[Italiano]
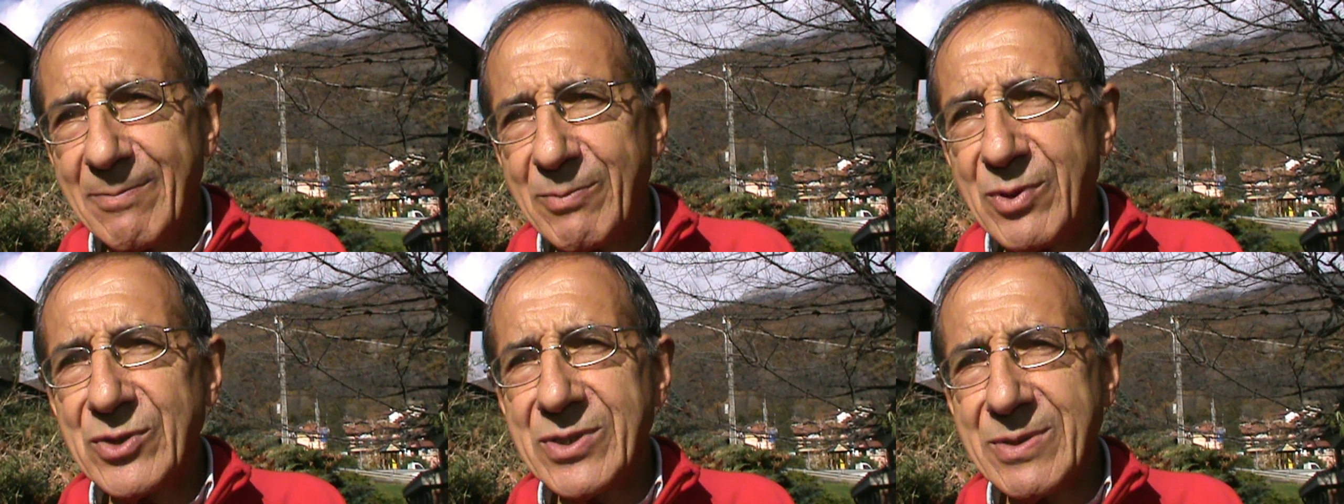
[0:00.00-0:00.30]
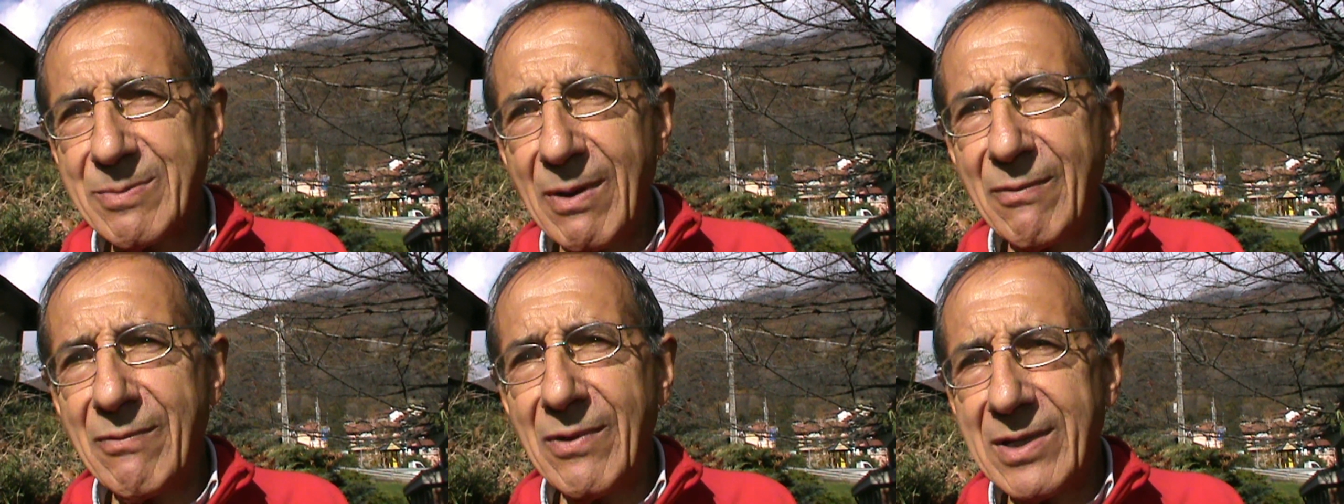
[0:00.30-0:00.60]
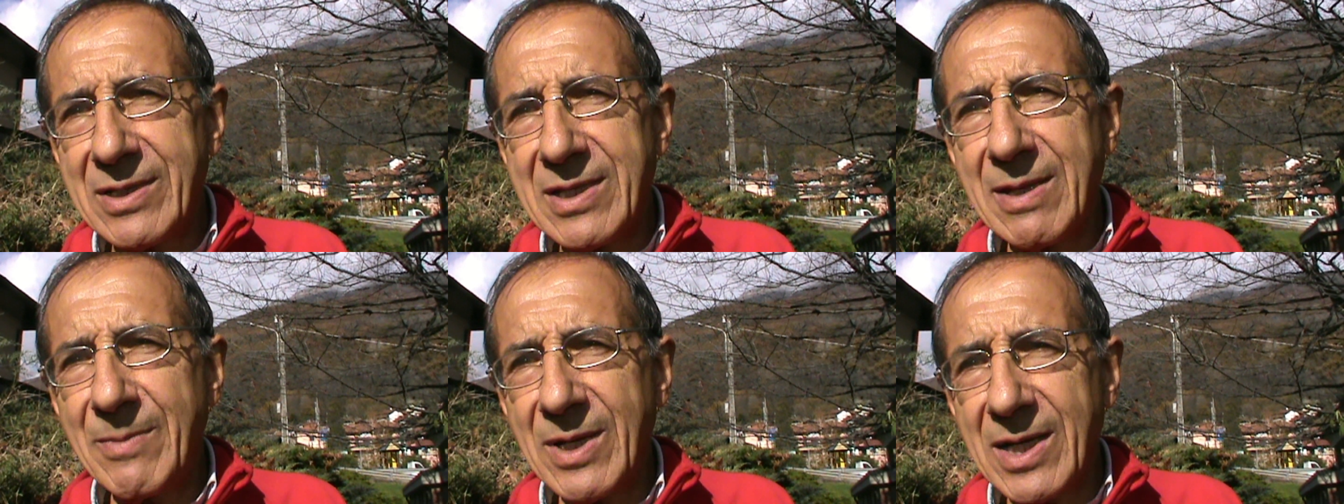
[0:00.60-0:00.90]
La prossima
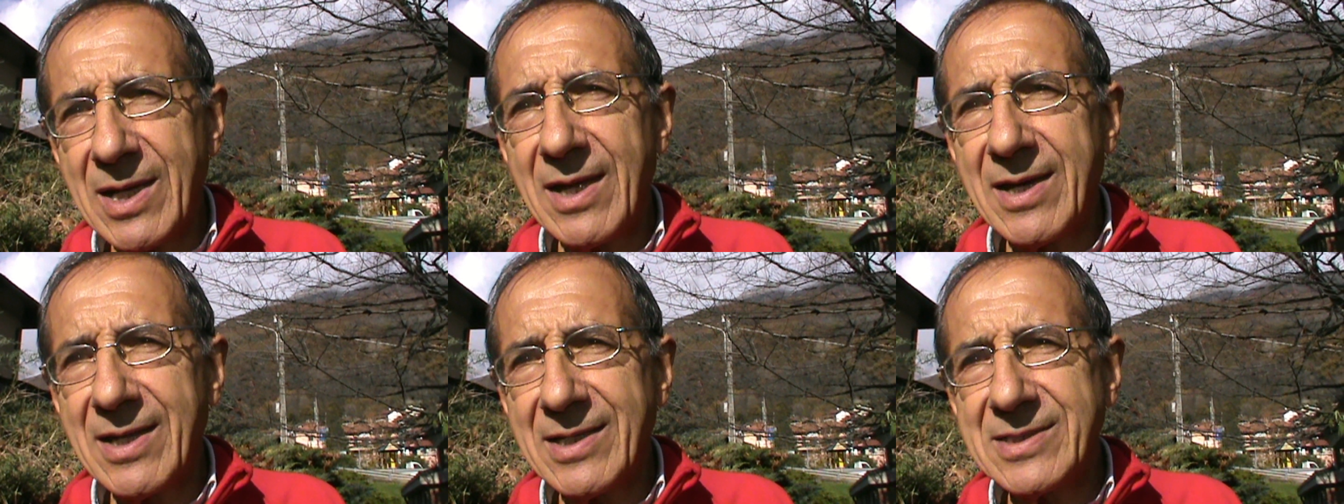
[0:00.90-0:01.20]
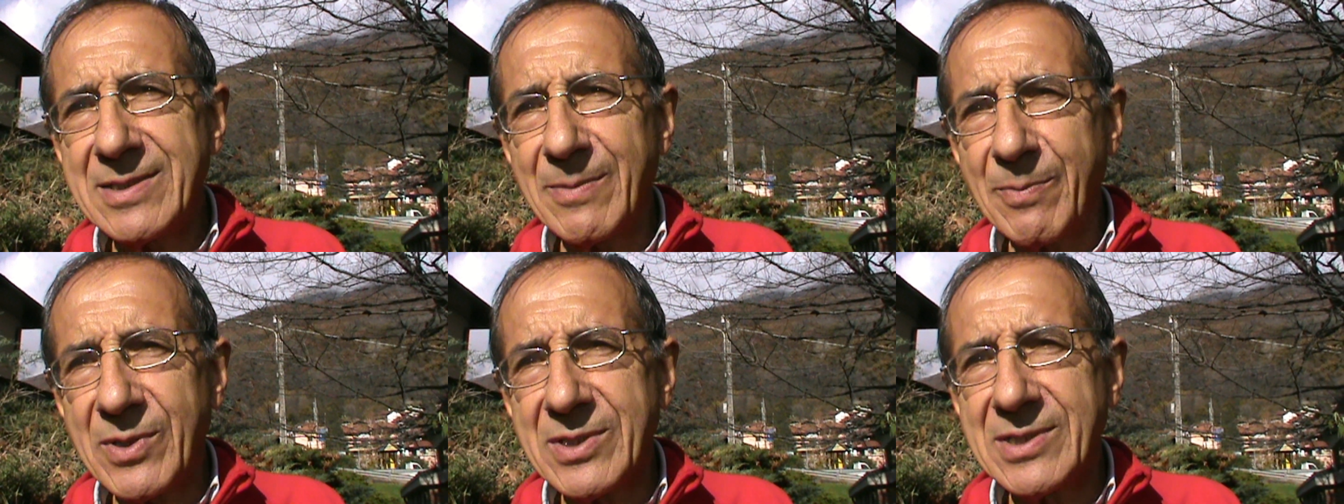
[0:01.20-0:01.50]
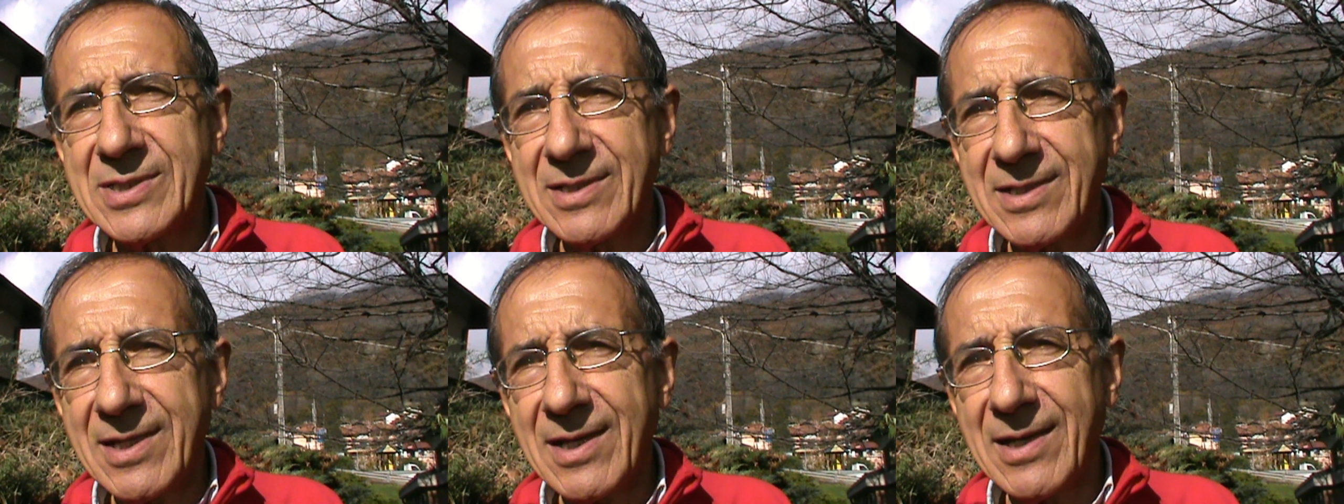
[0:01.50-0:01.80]
volta magari ci
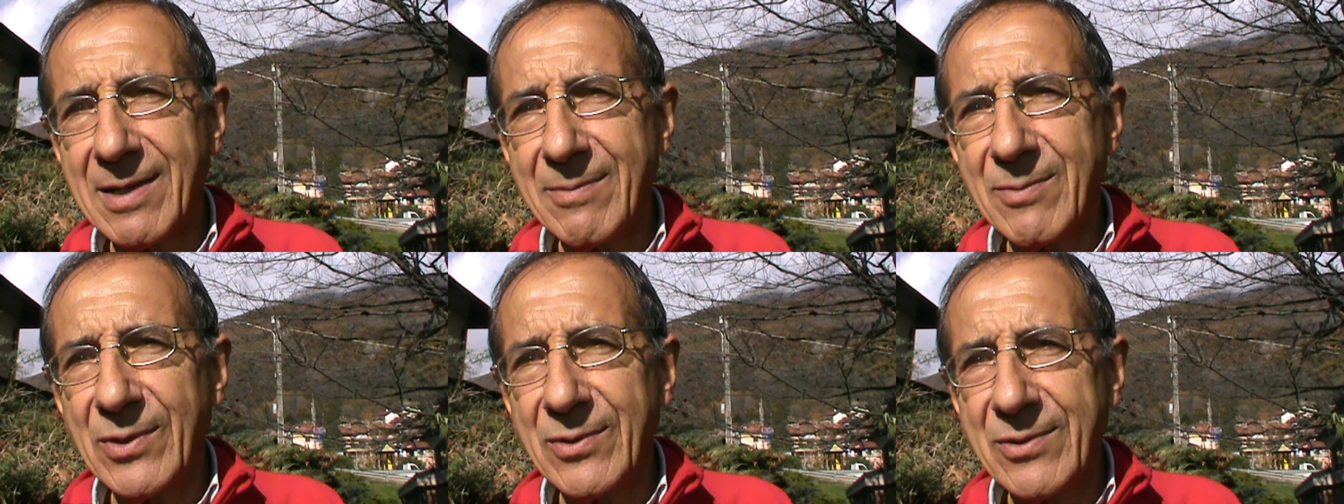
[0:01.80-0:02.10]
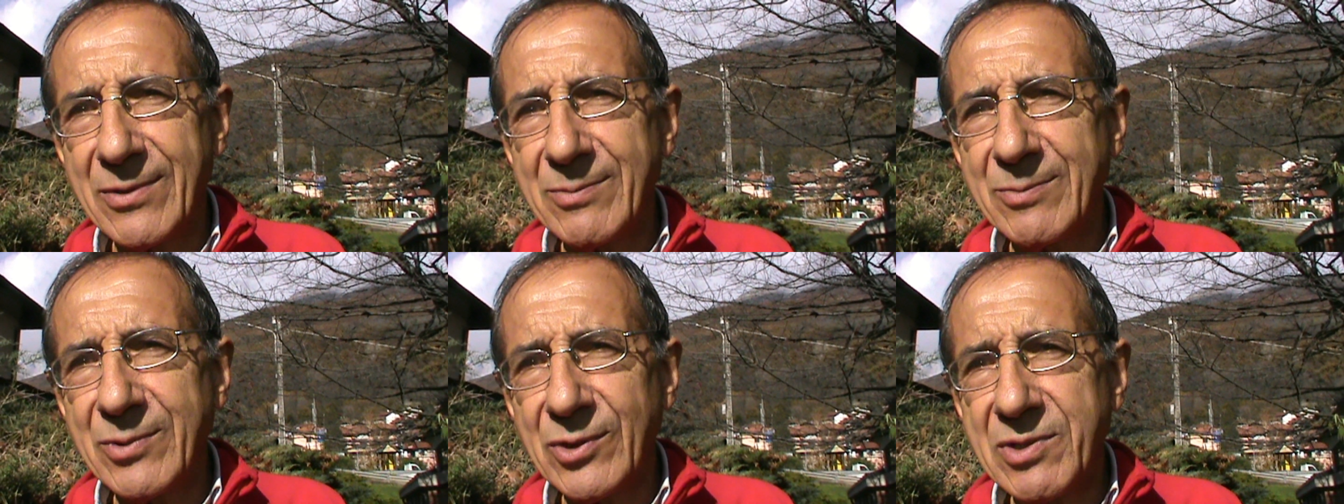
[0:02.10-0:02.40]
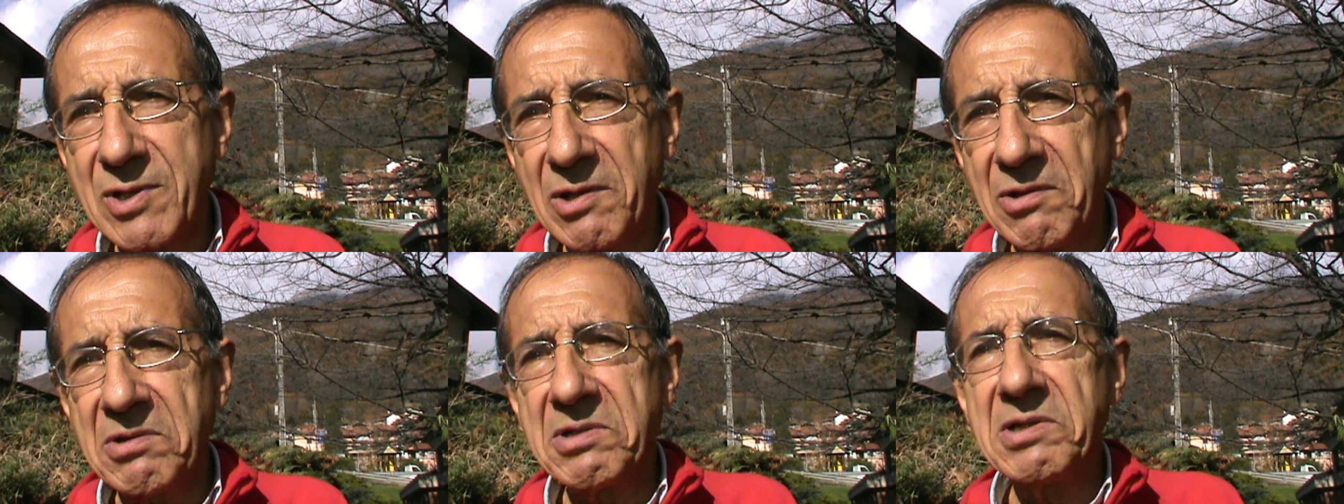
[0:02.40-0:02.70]
presenteremo con un
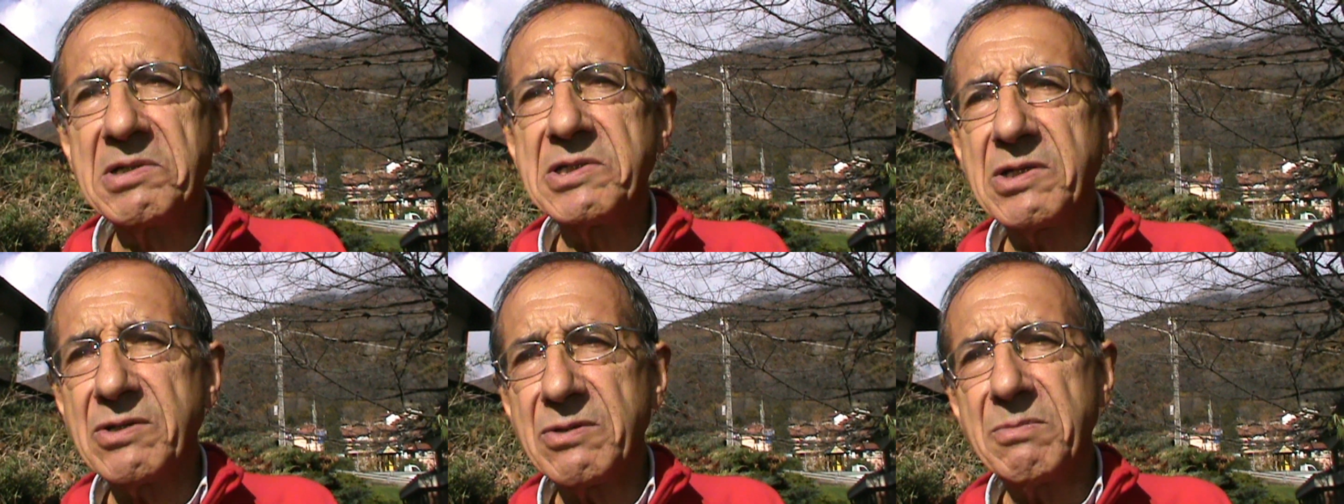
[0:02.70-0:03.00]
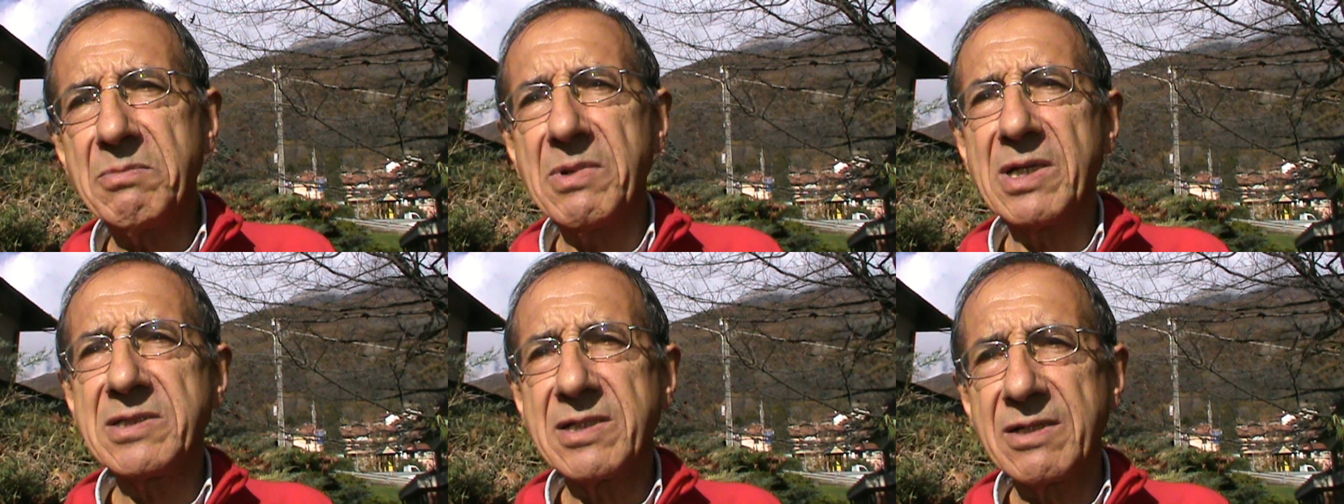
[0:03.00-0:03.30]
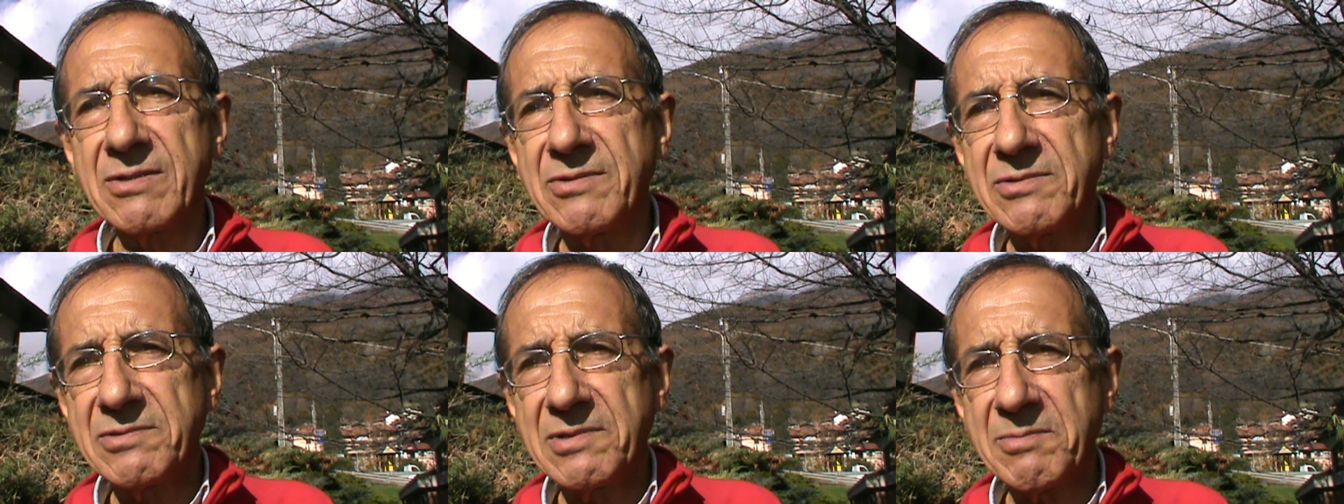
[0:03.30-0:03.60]
bottiglione, se non
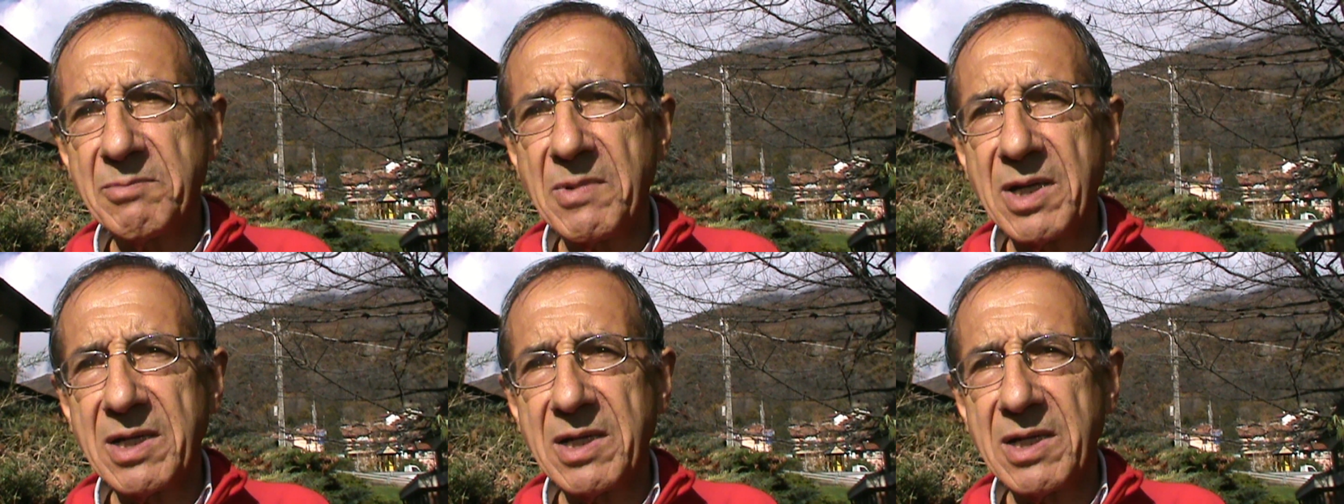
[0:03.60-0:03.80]
basta uno